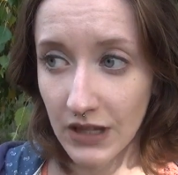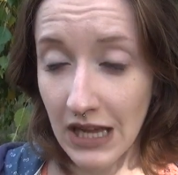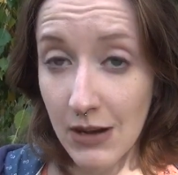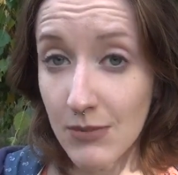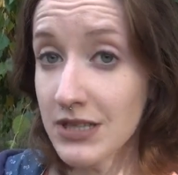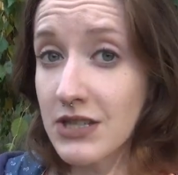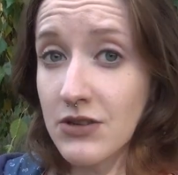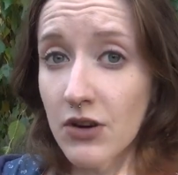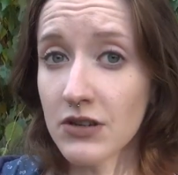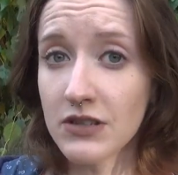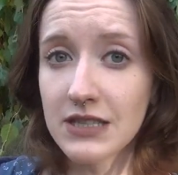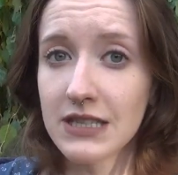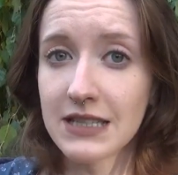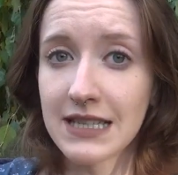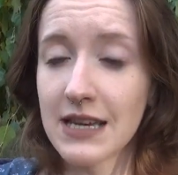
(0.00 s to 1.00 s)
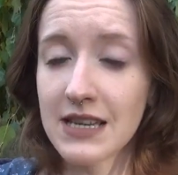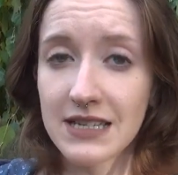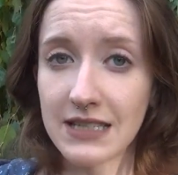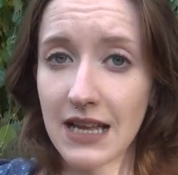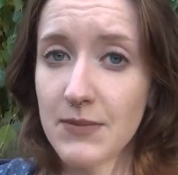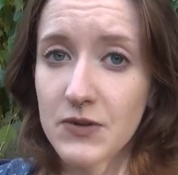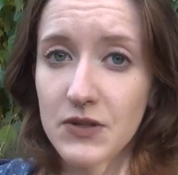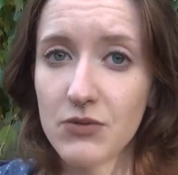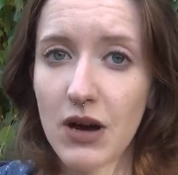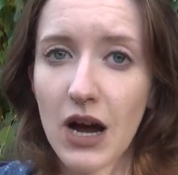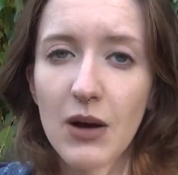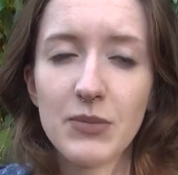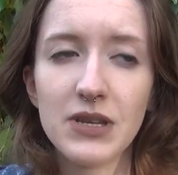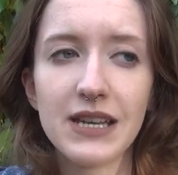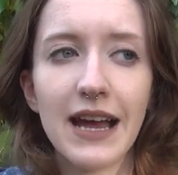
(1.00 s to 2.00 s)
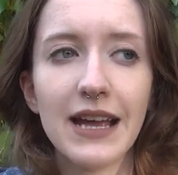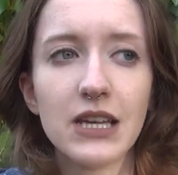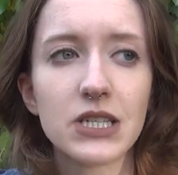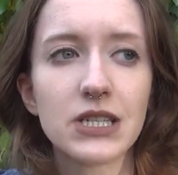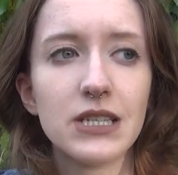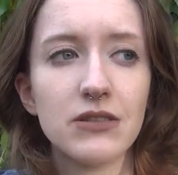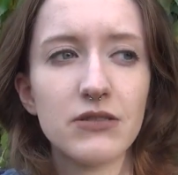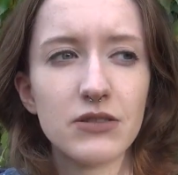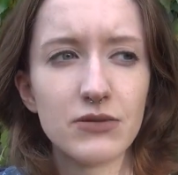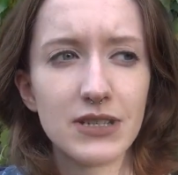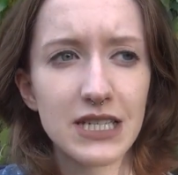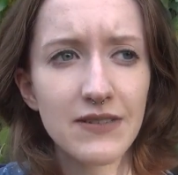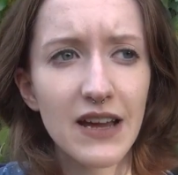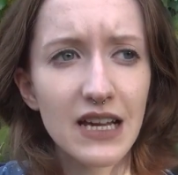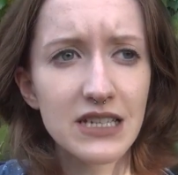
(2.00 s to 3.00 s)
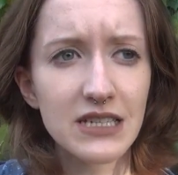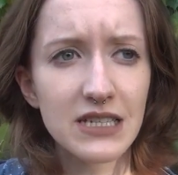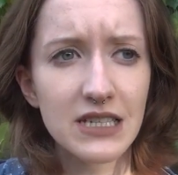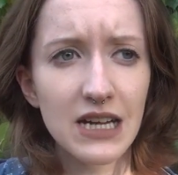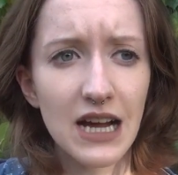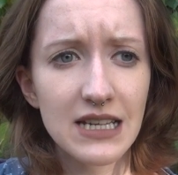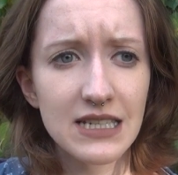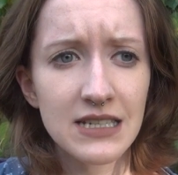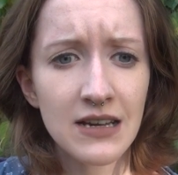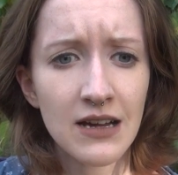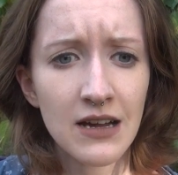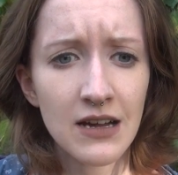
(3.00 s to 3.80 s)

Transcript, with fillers: Aber sie konnte das sich selbst überhaupt nicht eingestehen und so. Das war richtig krass.